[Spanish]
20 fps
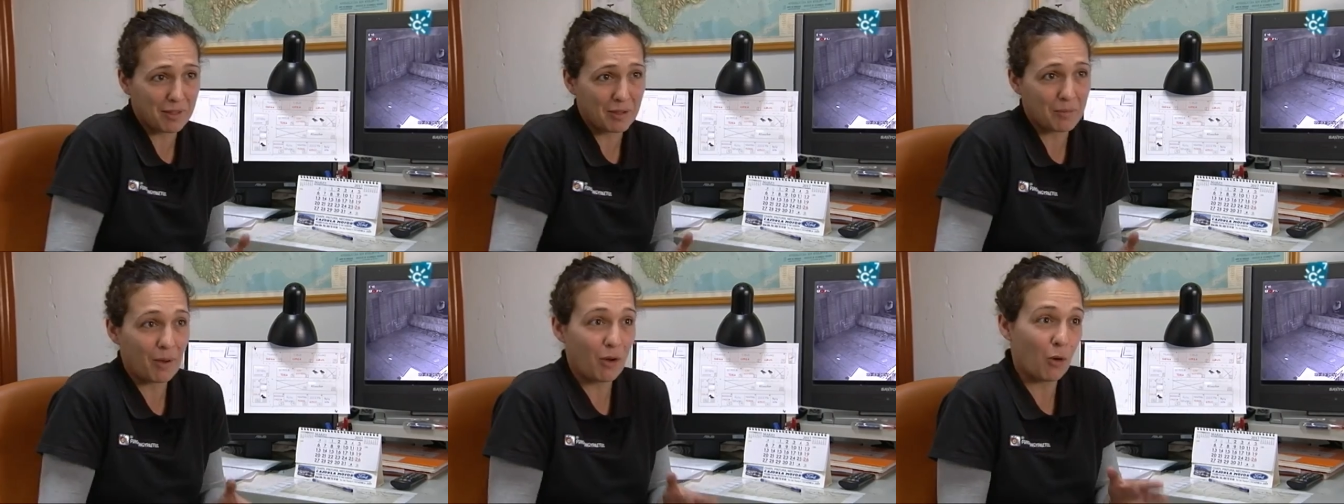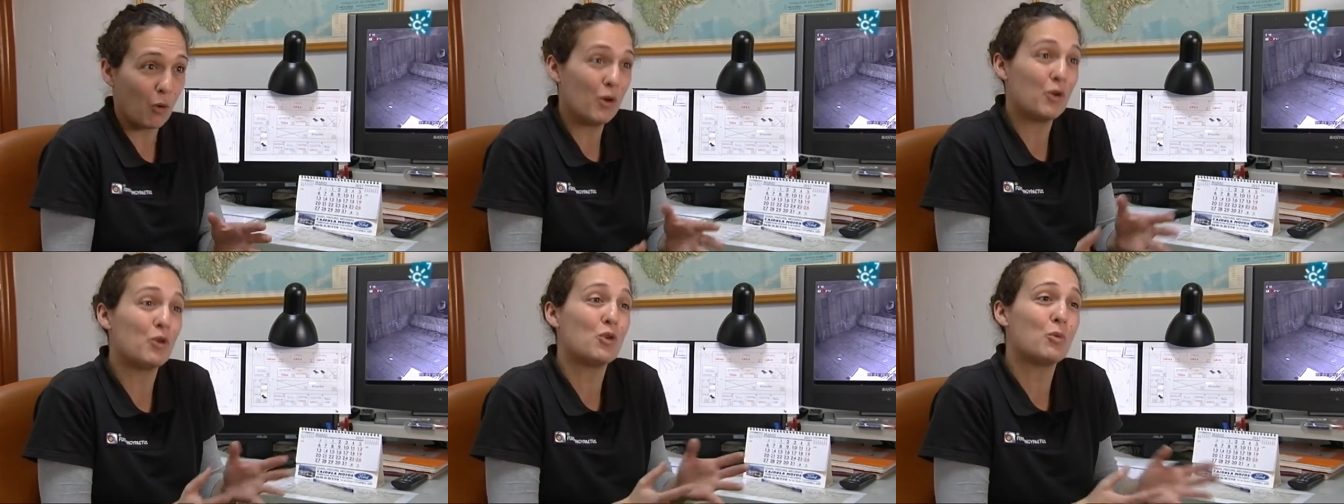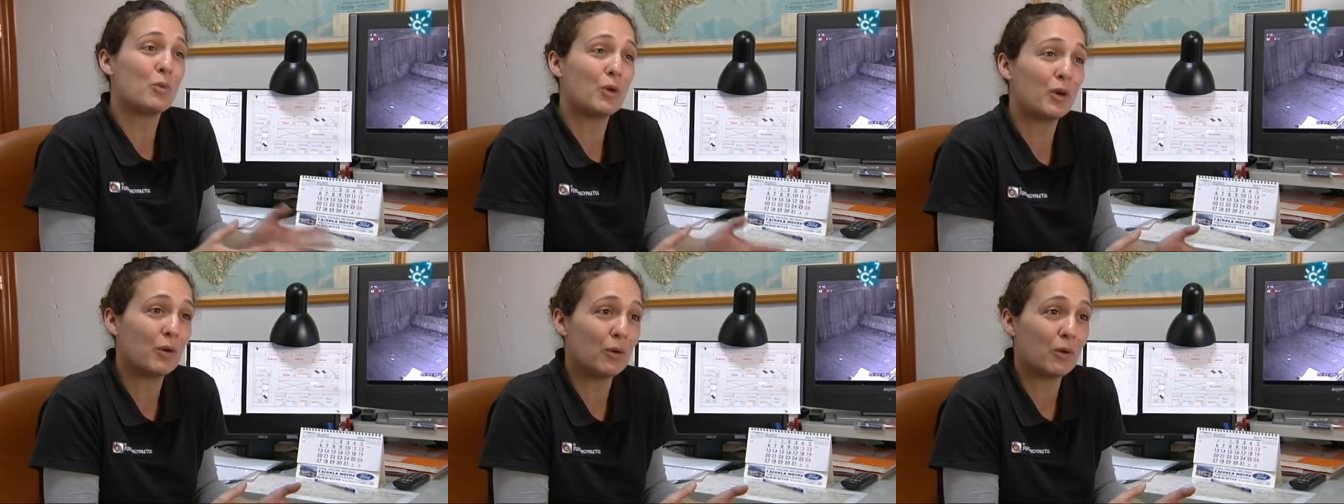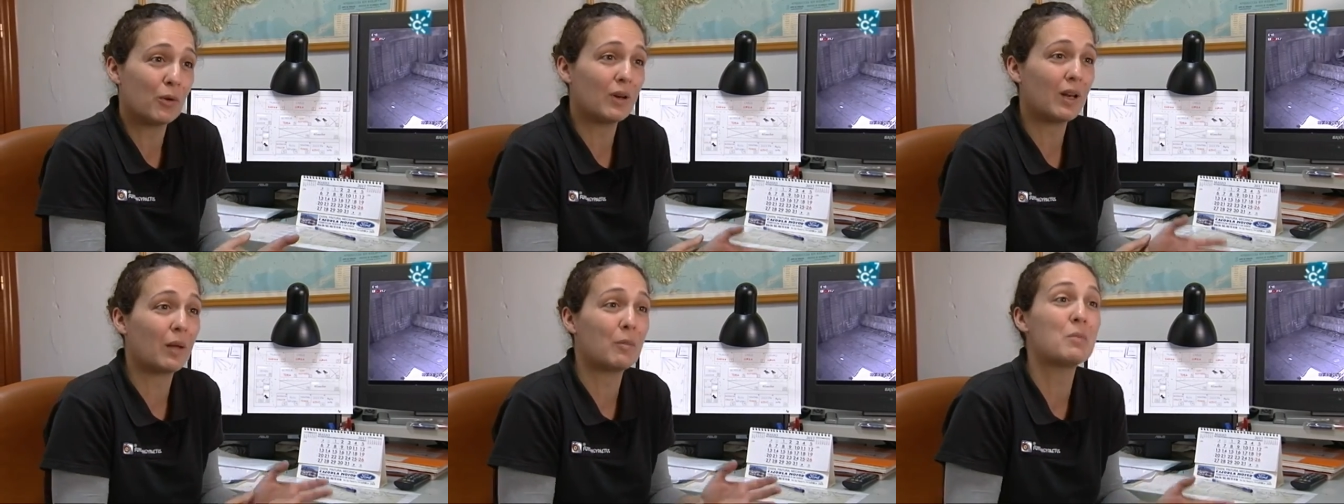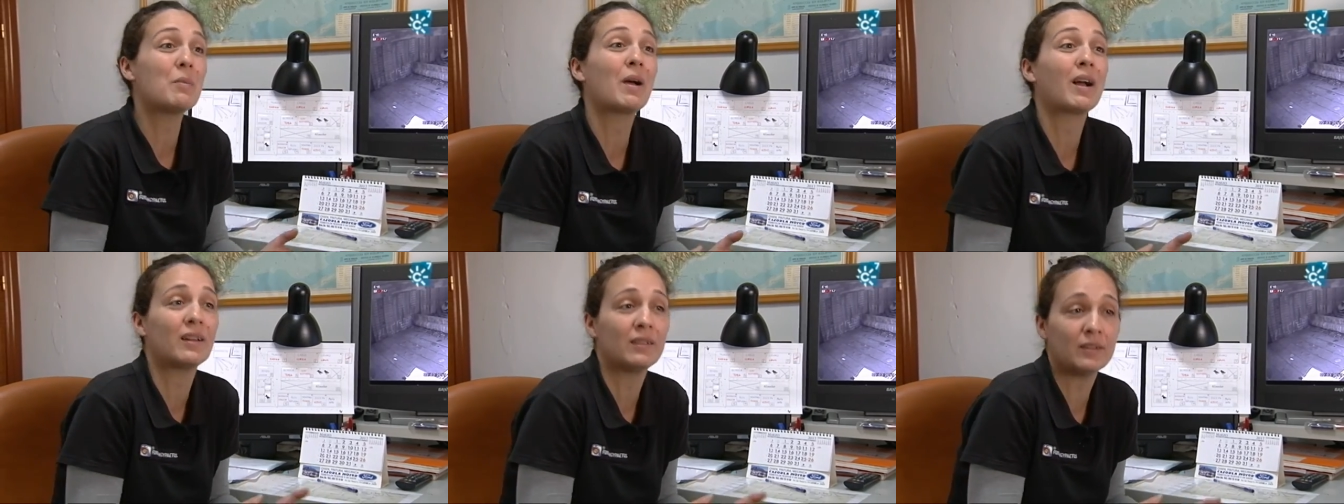cebas o el número, la
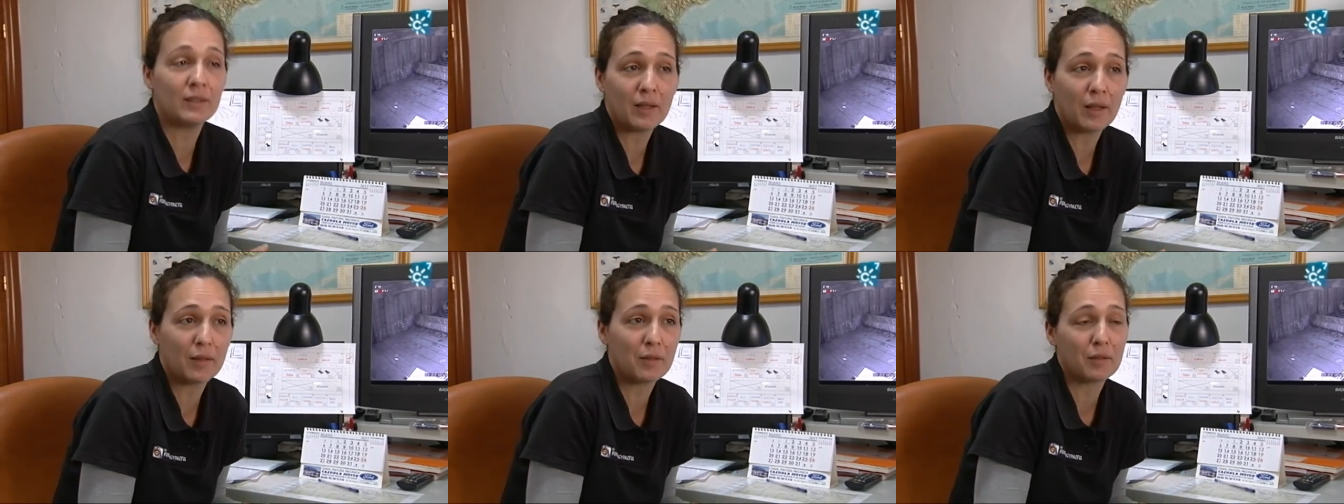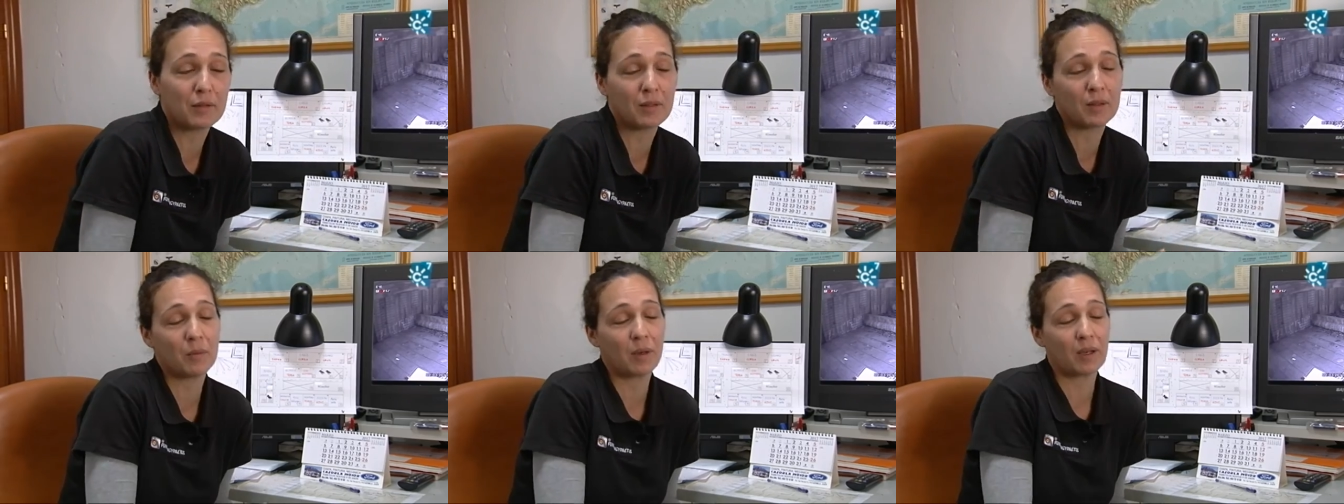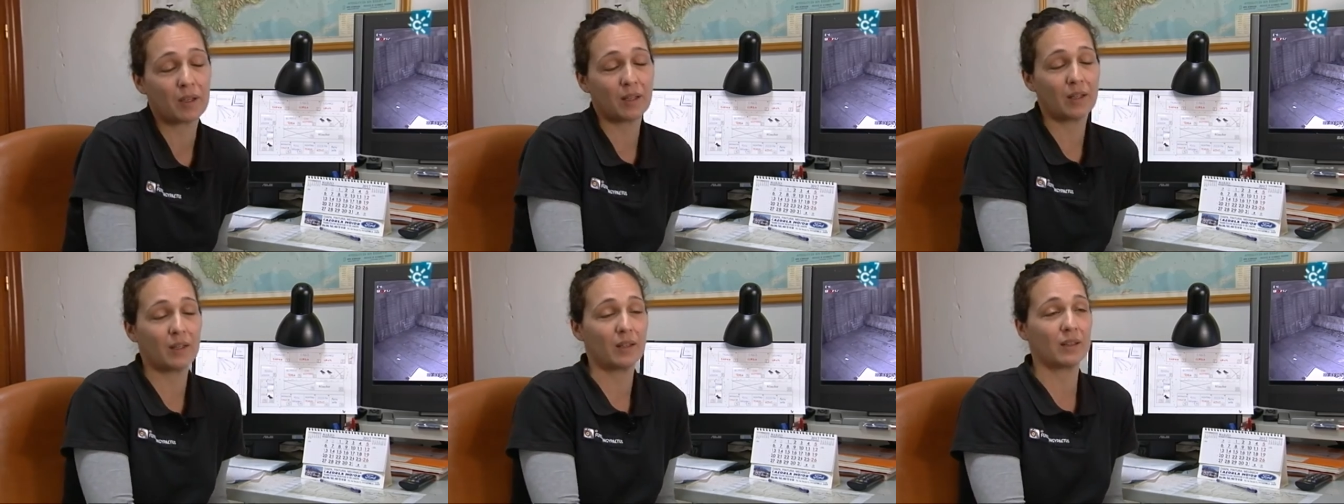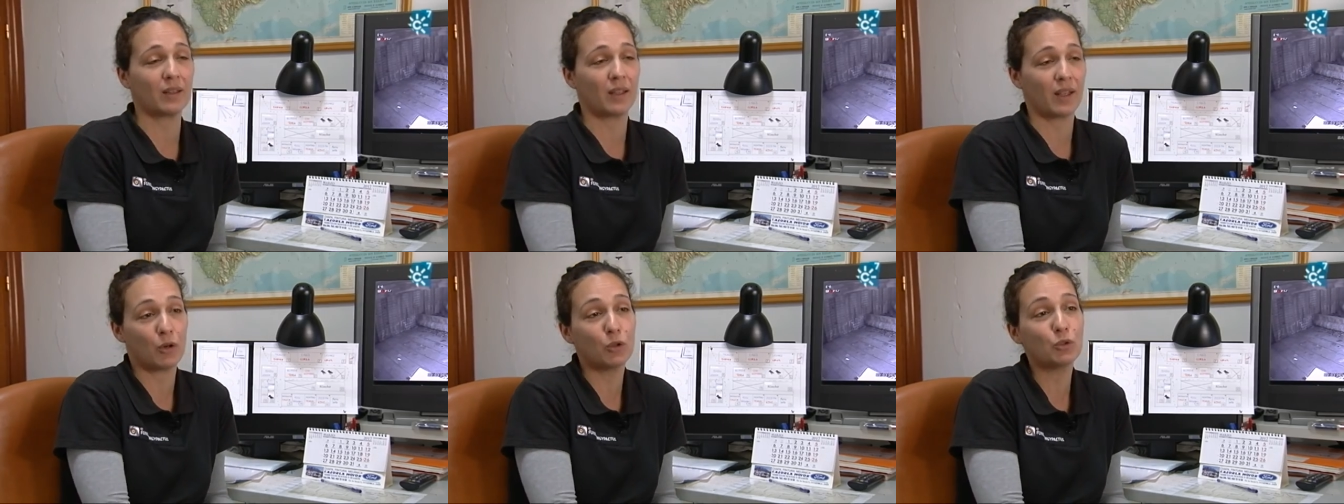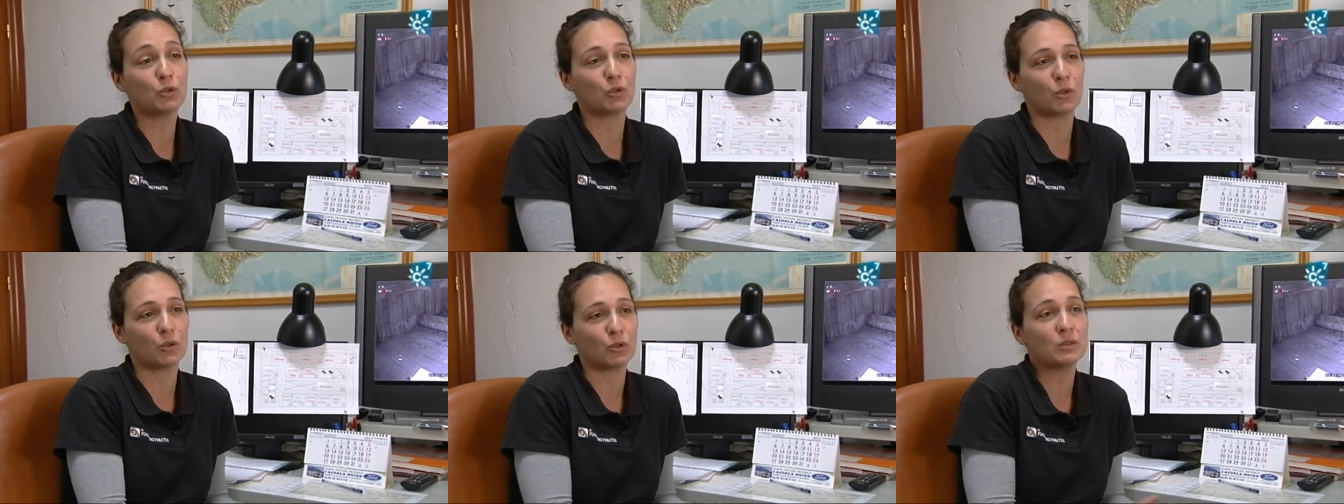misma cantidad de cebas que, que a
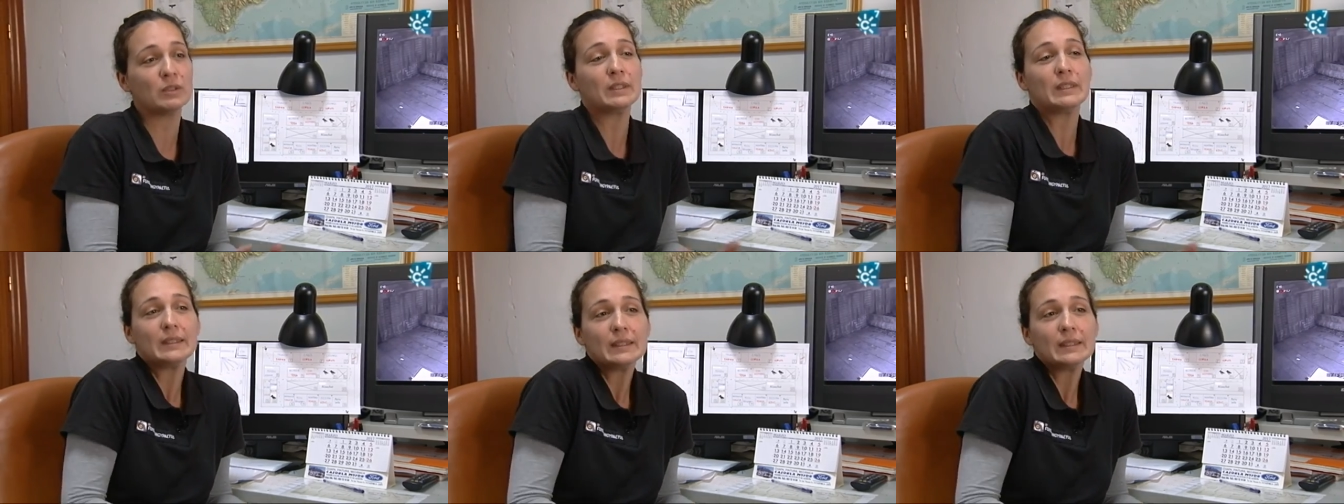otro, ¿no?